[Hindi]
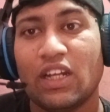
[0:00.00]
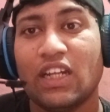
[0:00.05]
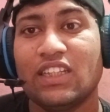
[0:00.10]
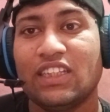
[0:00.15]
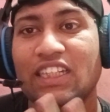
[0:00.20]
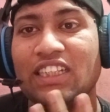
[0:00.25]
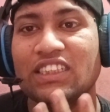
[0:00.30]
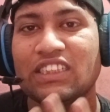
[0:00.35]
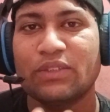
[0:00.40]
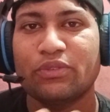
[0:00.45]

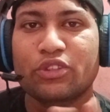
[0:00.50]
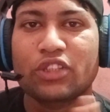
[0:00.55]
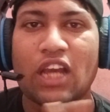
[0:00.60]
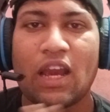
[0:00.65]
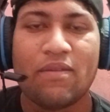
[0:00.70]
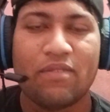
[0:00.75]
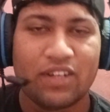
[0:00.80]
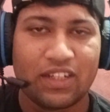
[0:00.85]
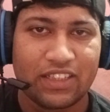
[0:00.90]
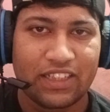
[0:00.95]
मेरे तीन
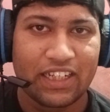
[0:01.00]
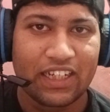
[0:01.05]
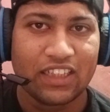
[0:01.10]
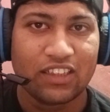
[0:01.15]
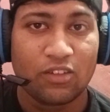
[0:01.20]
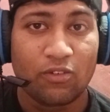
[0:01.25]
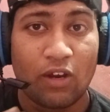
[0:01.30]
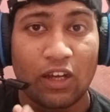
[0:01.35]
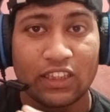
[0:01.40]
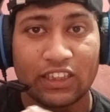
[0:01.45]
सब्सक्राइबर ने
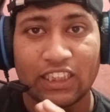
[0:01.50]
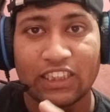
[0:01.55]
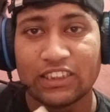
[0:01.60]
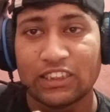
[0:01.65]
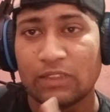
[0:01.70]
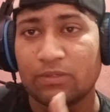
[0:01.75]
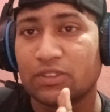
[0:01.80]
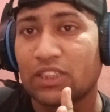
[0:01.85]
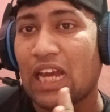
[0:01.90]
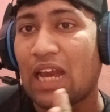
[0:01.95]
देखा था वहाँ
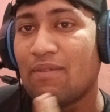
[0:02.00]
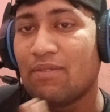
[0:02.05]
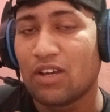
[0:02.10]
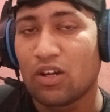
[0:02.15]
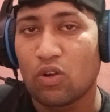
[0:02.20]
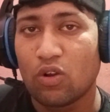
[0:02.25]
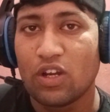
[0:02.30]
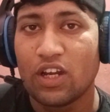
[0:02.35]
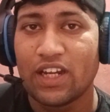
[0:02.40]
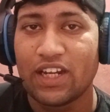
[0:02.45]
तीन
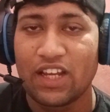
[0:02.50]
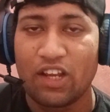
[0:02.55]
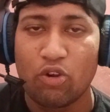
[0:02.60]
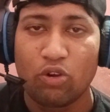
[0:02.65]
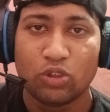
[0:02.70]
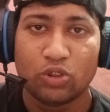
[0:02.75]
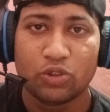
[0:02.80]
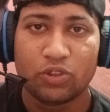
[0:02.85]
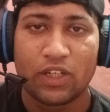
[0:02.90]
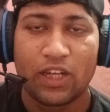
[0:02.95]
सब्सक्राइबर ऑलरेडी
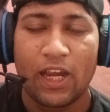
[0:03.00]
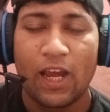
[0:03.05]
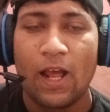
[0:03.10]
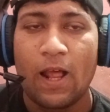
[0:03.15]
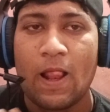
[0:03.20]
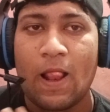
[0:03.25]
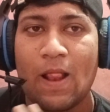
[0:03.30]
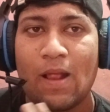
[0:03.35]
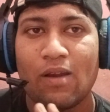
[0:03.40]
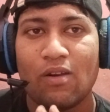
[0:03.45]
हो चुके
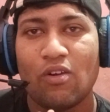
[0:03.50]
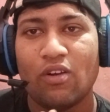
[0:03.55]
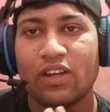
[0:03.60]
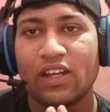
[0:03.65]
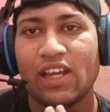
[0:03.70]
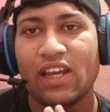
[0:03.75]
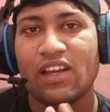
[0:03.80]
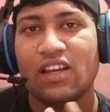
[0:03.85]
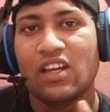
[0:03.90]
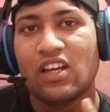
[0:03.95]
हैं
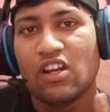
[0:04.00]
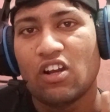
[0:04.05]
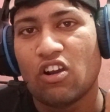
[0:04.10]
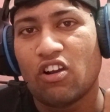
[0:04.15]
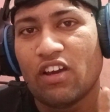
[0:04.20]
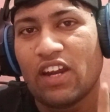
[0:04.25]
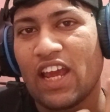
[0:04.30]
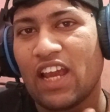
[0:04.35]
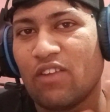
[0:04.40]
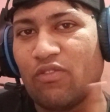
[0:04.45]
ओके
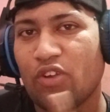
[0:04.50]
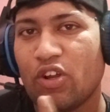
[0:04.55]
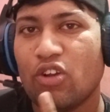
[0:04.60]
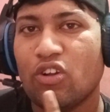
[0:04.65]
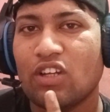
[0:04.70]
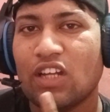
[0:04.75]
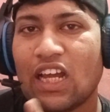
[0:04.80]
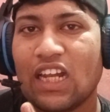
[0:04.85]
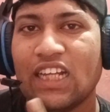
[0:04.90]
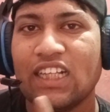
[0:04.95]
और एक
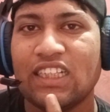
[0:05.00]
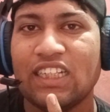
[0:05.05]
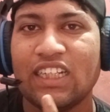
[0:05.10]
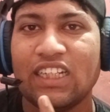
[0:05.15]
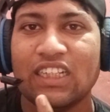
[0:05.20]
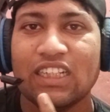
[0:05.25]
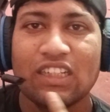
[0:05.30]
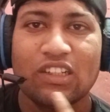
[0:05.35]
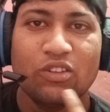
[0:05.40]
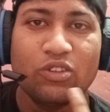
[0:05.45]
वीडियो डाली
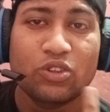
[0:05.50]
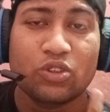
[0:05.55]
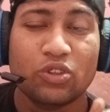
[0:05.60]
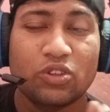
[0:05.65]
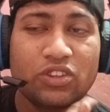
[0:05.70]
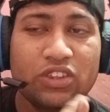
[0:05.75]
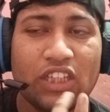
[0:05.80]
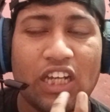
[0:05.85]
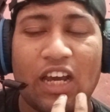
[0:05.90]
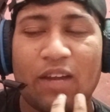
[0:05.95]
थी
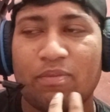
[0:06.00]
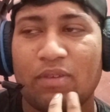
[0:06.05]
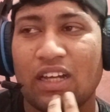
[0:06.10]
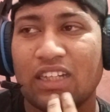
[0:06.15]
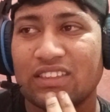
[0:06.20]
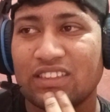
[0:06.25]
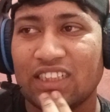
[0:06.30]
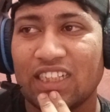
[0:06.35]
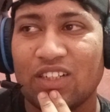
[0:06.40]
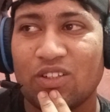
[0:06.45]
उसको चार
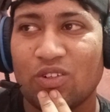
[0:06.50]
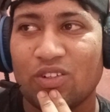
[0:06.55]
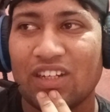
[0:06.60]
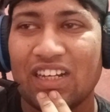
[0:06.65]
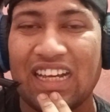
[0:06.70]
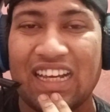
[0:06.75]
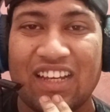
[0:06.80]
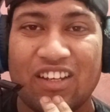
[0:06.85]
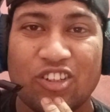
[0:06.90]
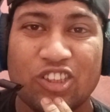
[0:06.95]
पाँच दिन हो
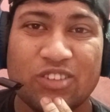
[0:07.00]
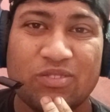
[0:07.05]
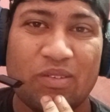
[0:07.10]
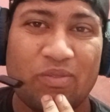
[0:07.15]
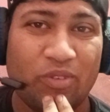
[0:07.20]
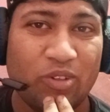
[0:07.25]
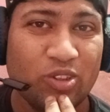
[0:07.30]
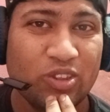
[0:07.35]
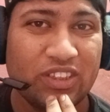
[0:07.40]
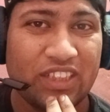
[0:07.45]
गए उस
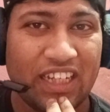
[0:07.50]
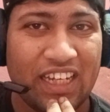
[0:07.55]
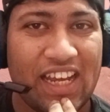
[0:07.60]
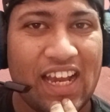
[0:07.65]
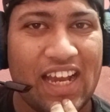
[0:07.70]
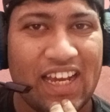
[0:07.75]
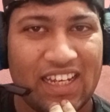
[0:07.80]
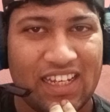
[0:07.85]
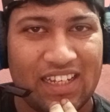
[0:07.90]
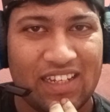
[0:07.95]
पर व्यूज़
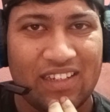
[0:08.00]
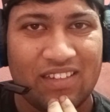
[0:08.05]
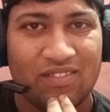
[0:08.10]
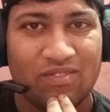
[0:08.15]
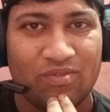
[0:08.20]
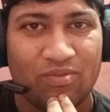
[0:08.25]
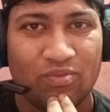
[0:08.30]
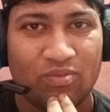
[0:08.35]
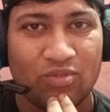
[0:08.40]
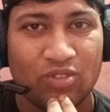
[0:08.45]
नहीं आए हैं